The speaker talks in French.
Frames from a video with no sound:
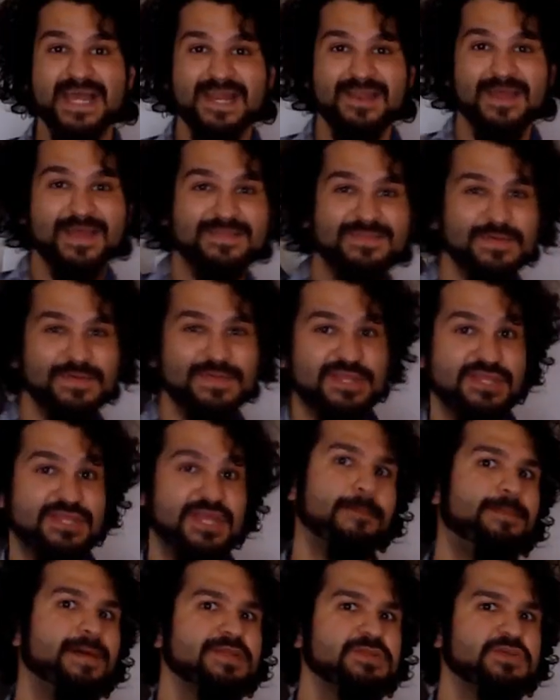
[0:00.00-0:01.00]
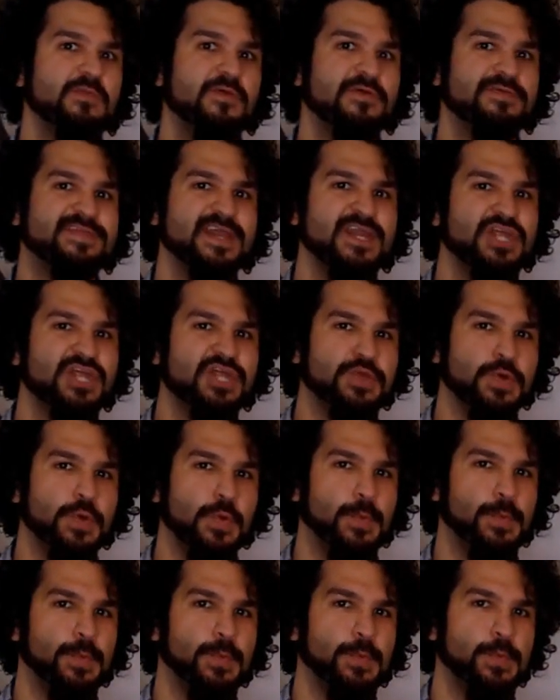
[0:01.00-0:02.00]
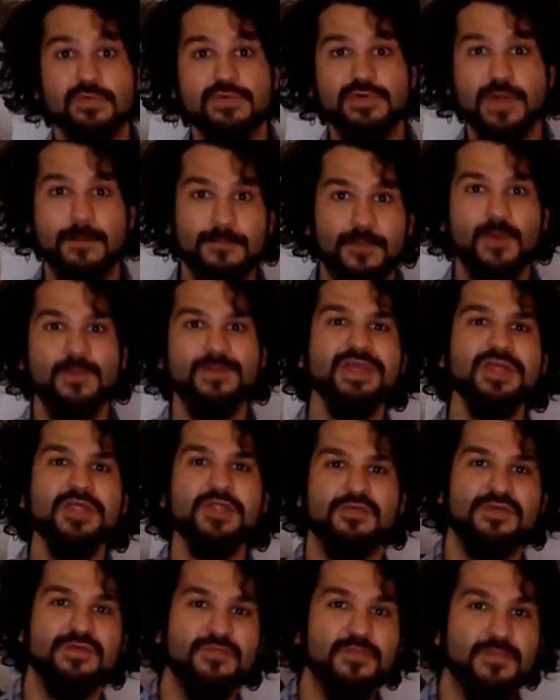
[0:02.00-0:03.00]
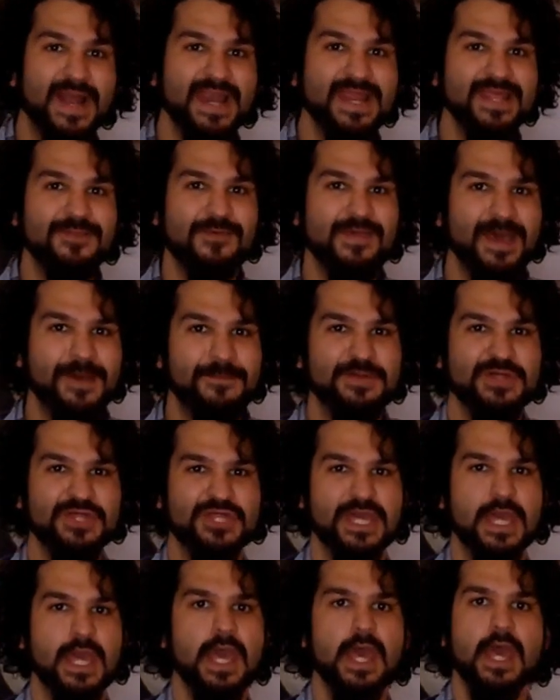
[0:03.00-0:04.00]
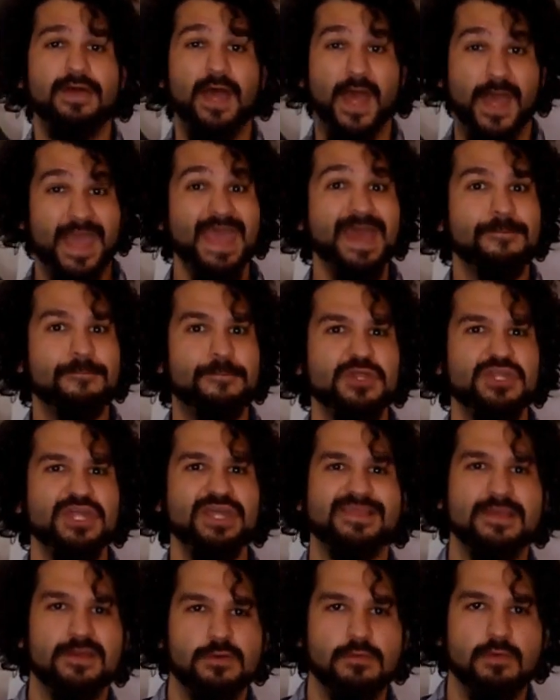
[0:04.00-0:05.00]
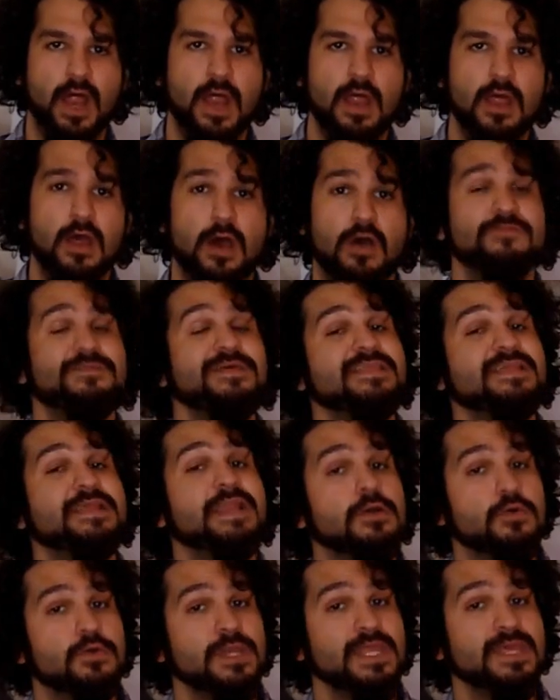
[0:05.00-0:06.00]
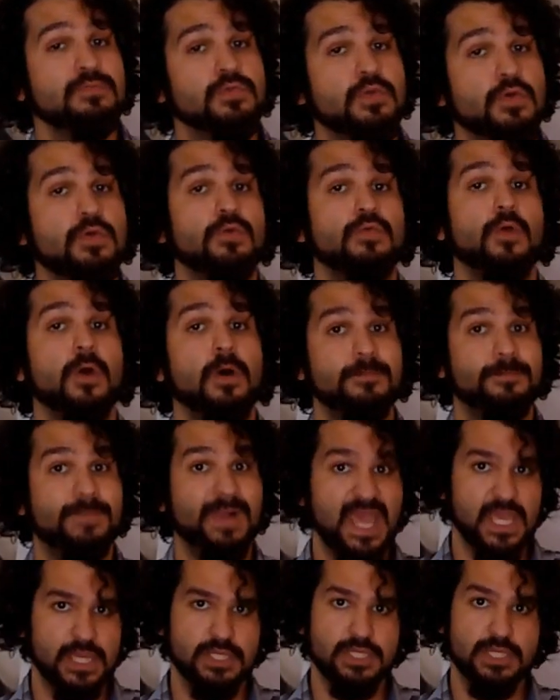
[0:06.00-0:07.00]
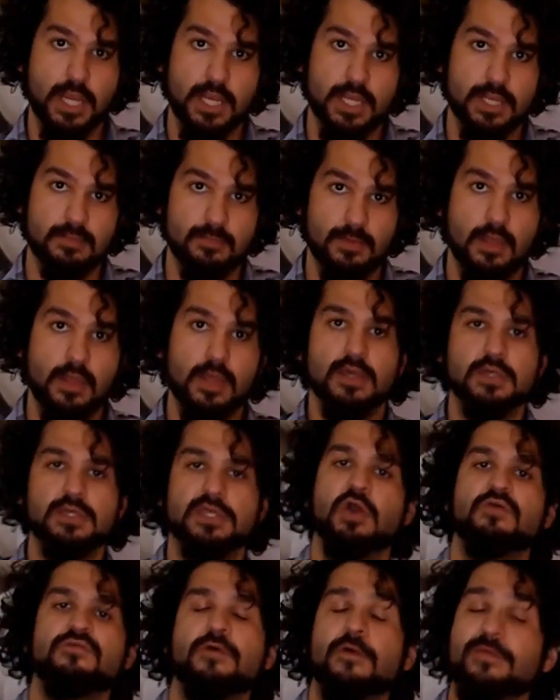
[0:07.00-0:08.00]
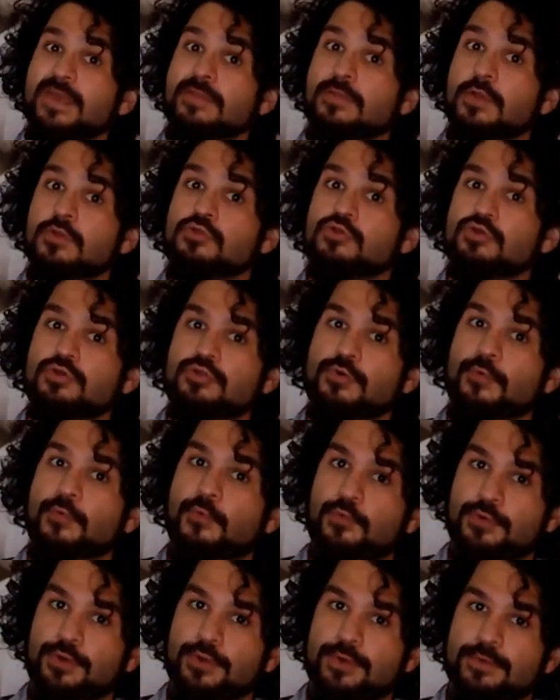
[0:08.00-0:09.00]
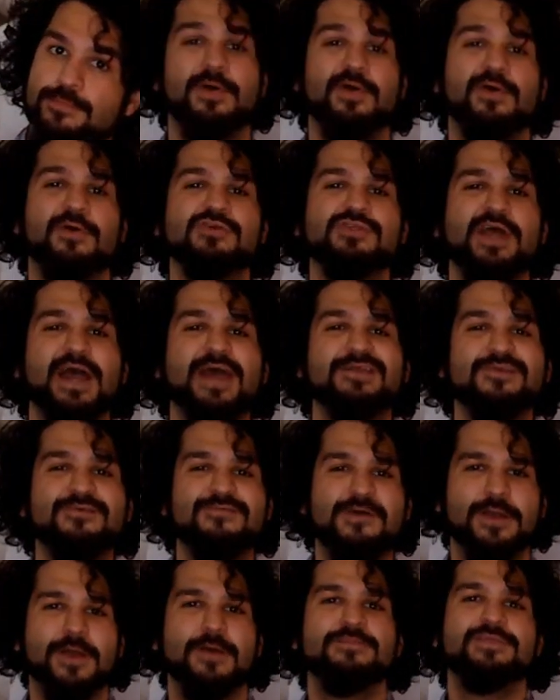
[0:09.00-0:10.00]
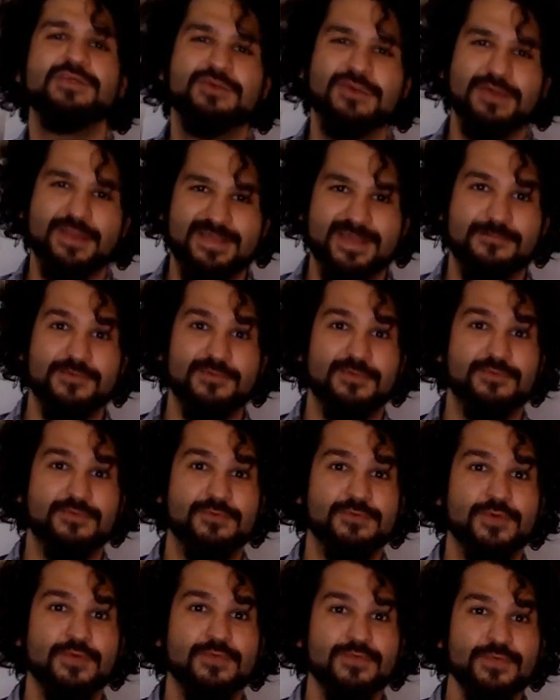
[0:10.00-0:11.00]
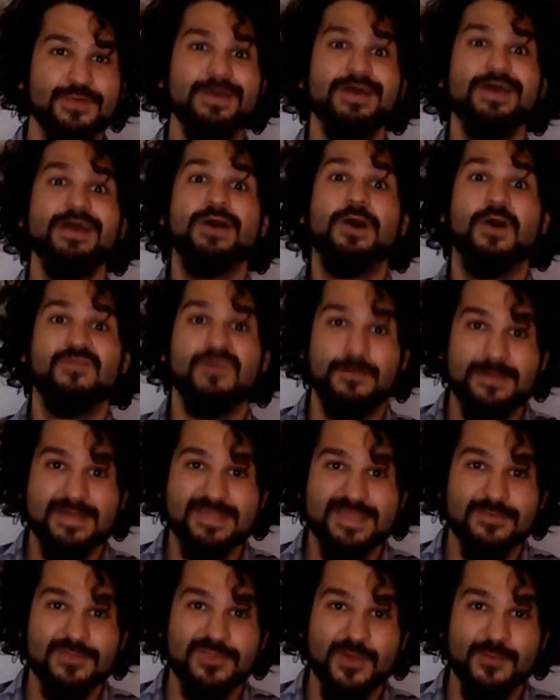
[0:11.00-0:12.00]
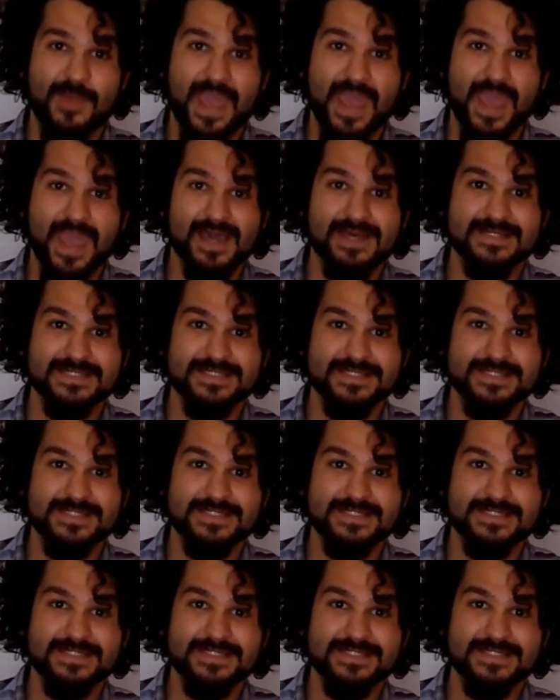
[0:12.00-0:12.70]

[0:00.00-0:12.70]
Salut à tous, j'ai à peine commencé que j'ai chaud Donc comme promis, je vais vous parler de RPG. Un RPG c'est quoi En fait c'est l'acronyme de Role Playing Game, qui en français donne jeu de rôle. Bon, j'arrête de faire comme si je connaissais plus de trucs que vous, on va passer au sommaire.